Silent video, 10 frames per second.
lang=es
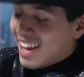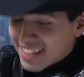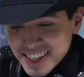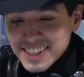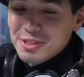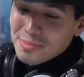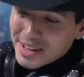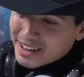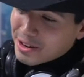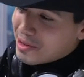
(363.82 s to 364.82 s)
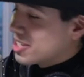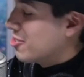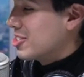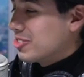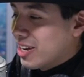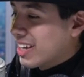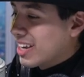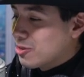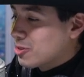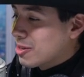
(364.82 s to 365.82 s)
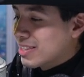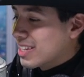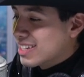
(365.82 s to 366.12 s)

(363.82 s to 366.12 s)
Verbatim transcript: Así es, compadre. Comienza una historia que justamente